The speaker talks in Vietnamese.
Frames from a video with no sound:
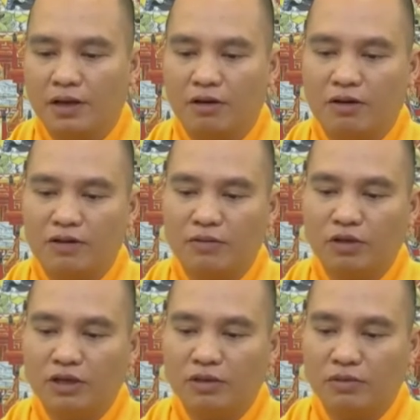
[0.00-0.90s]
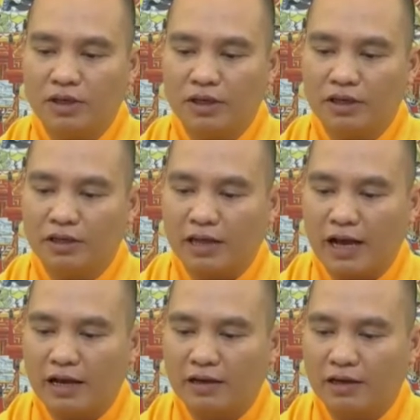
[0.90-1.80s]
Con phát nguyện tụng kinh địa
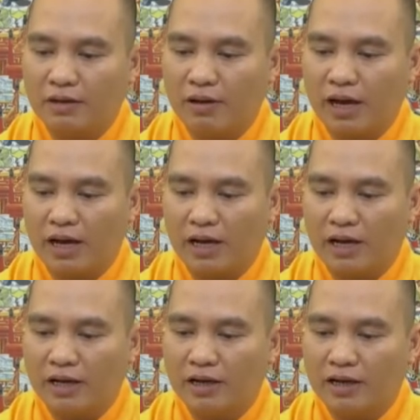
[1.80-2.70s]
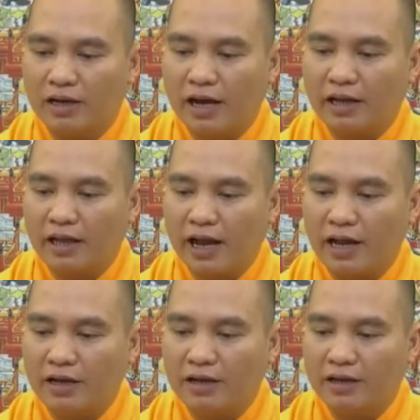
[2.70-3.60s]
tạng được khoảng à, 2
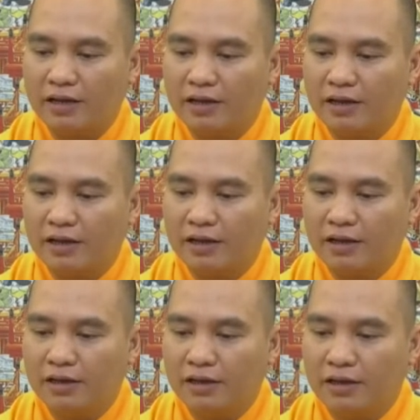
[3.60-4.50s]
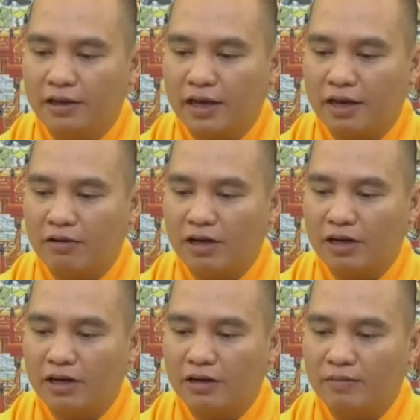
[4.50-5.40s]
tháng. Nhà
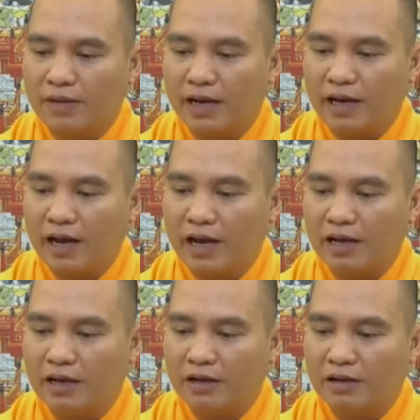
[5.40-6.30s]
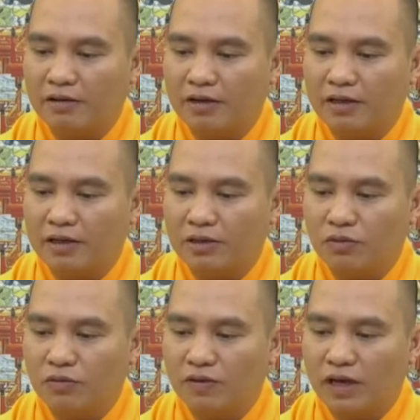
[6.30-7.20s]
con bán hàng con chỉ
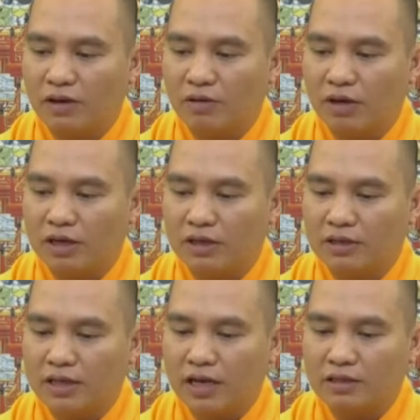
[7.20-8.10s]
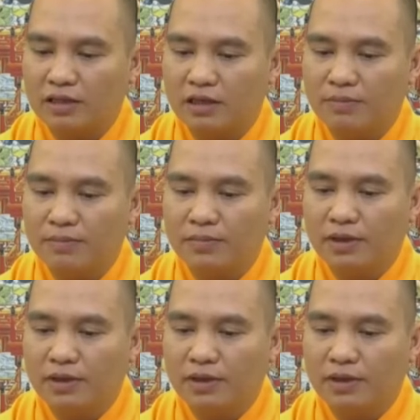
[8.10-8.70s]
tụng vào à, sáng sớm